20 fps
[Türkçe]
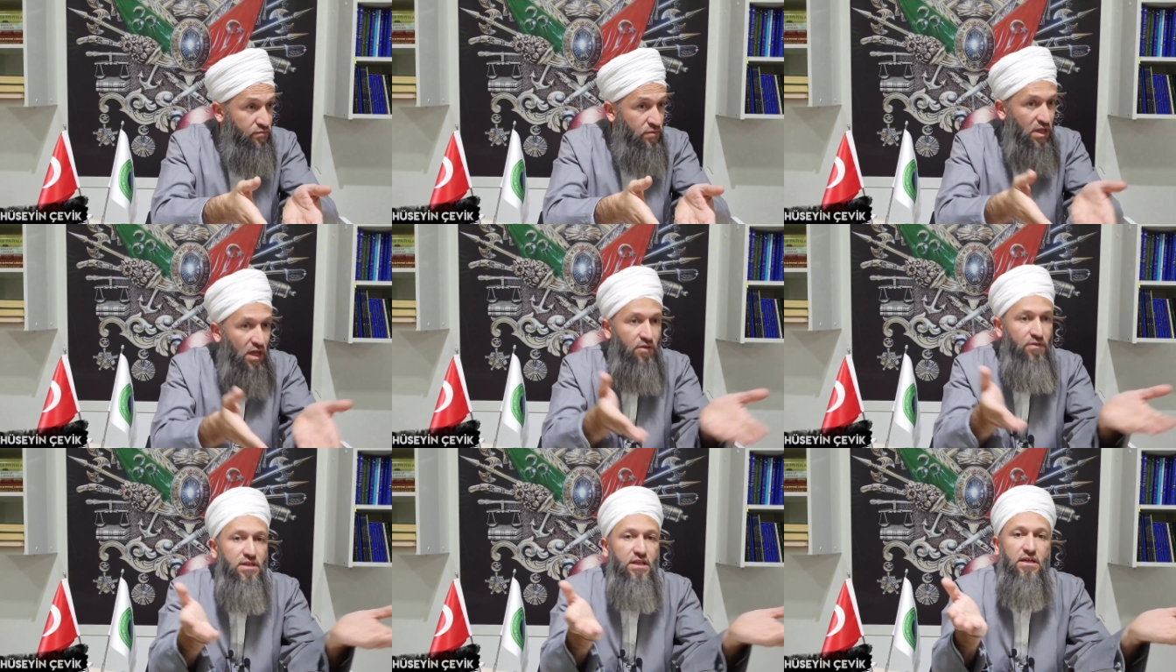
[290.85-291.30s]

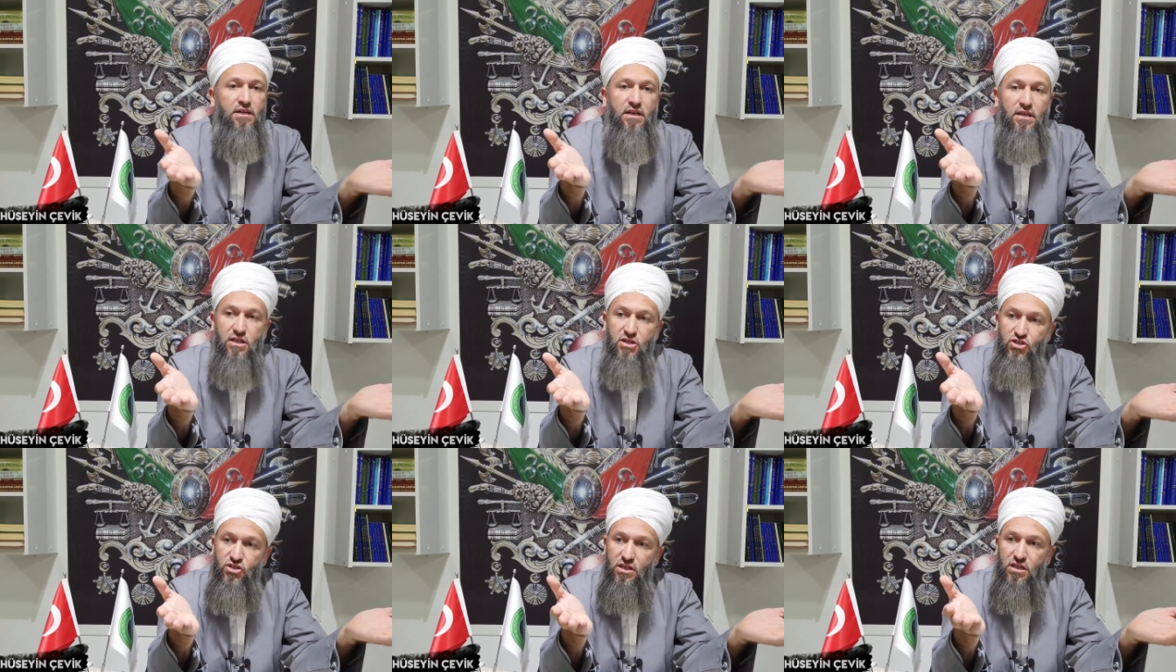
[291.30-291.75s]
Evet
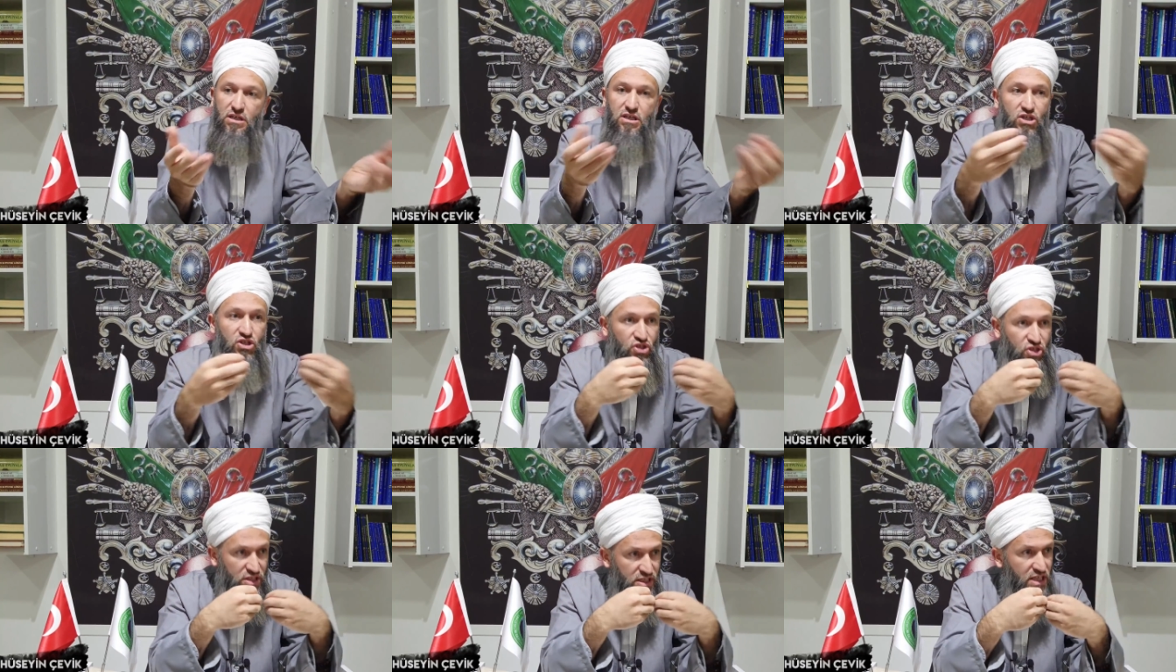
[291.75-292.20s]
arkadaşlar
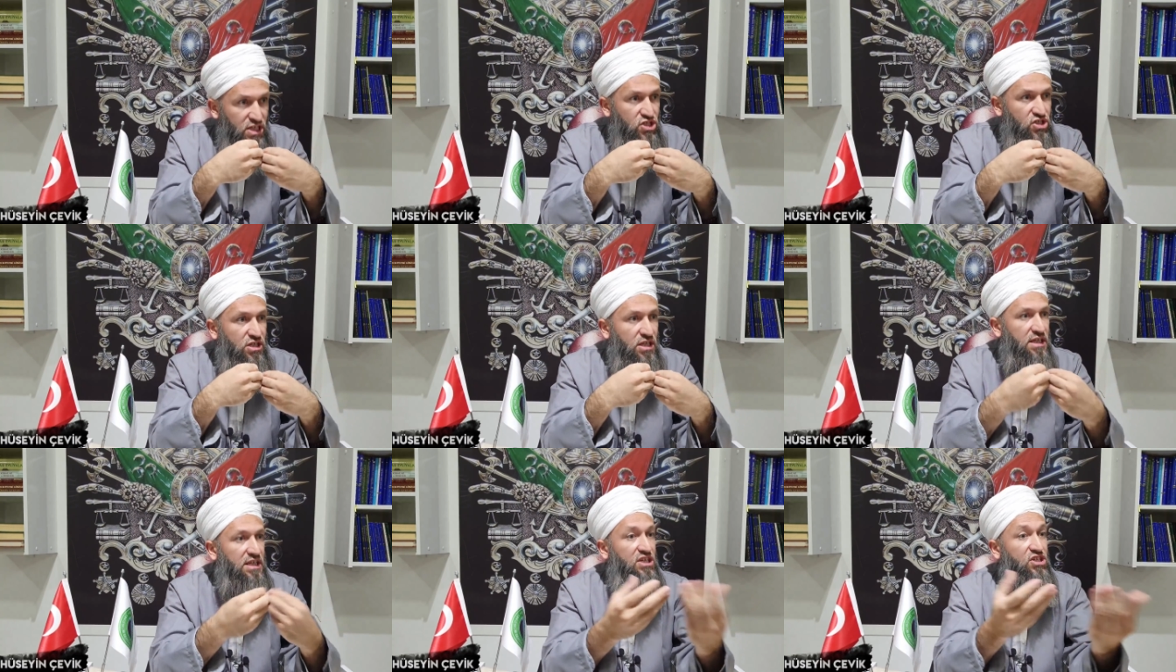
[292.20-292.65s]
içki de
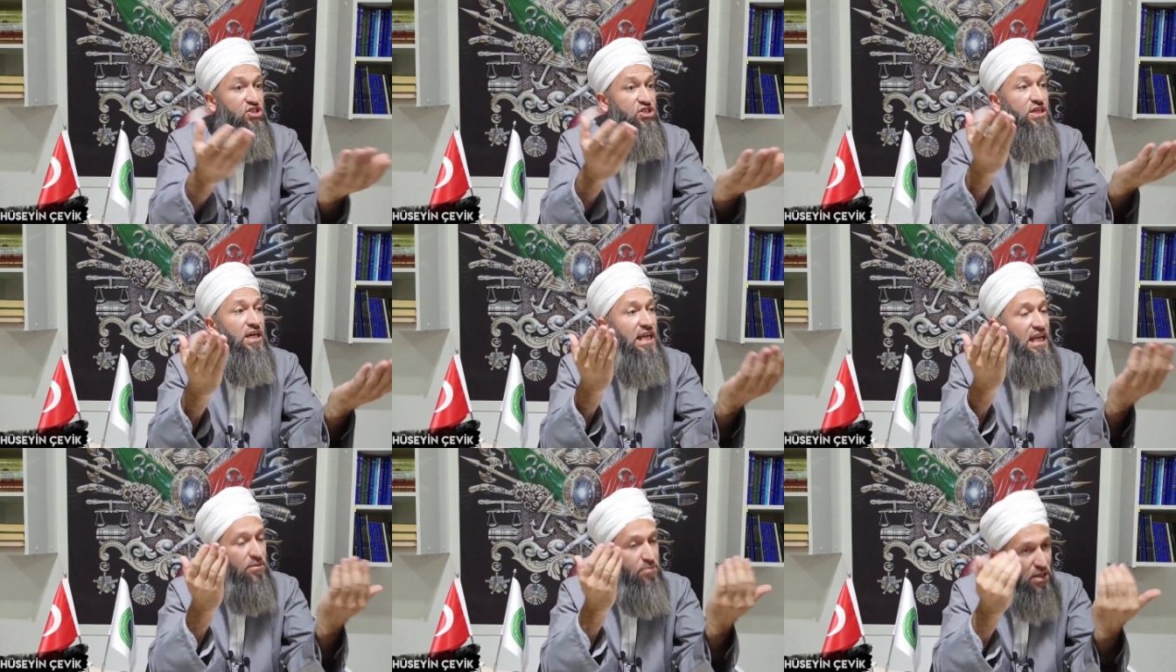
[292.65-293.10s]
içler. İçki
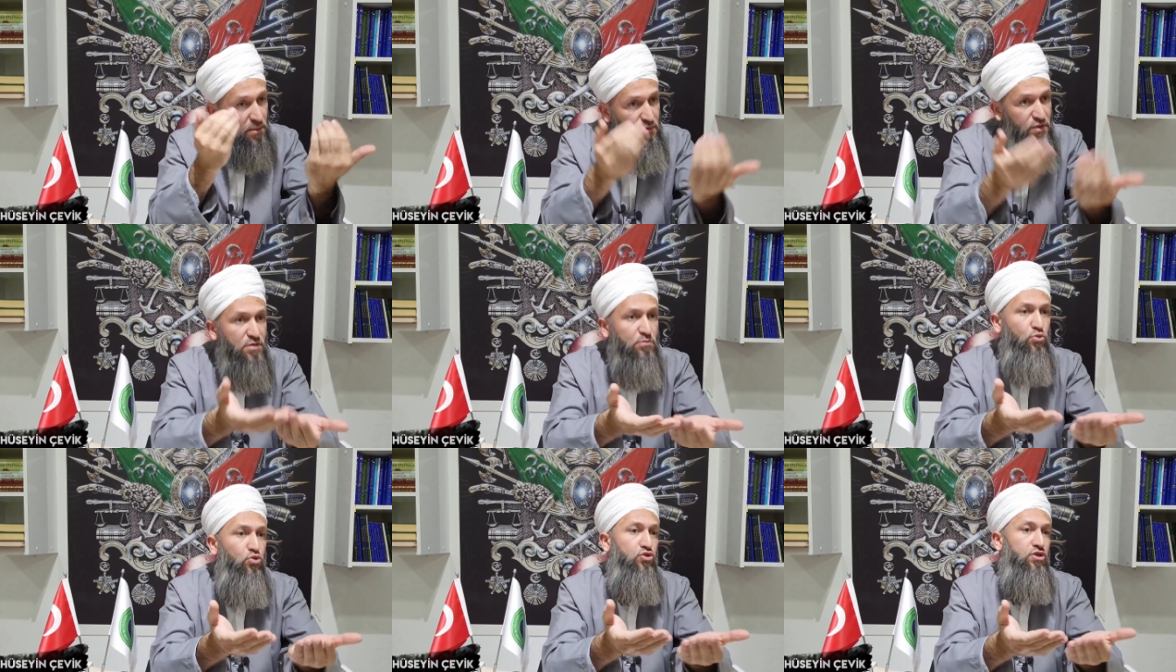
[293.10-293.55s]
eylemi
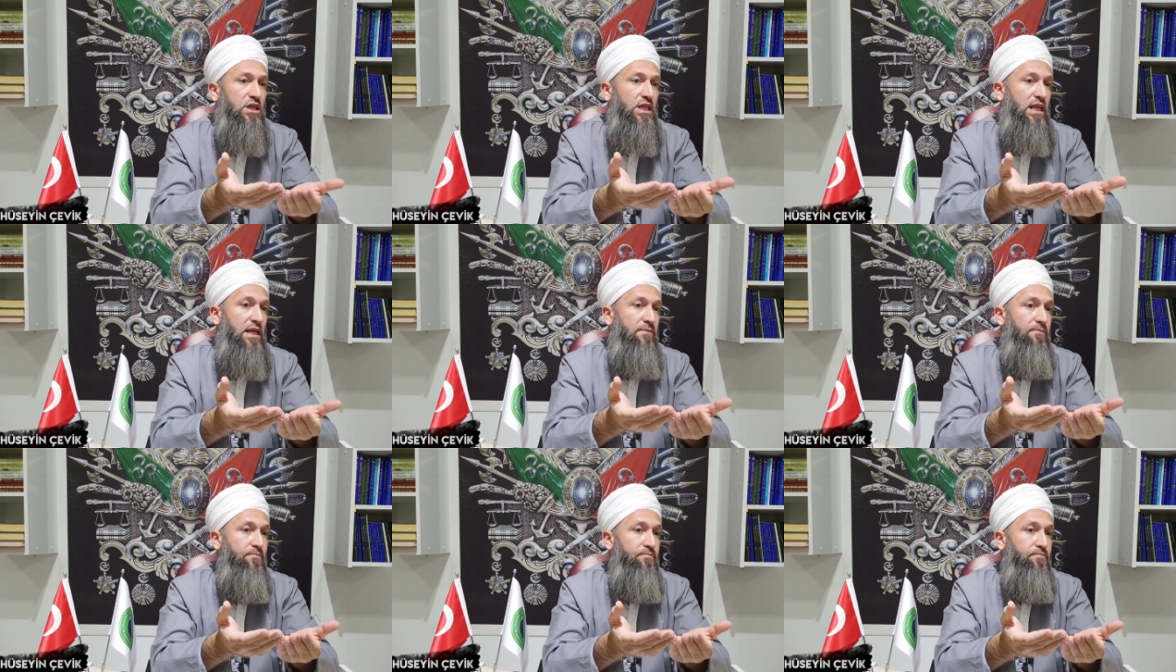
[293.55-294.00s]
yapıldı bu ülkede.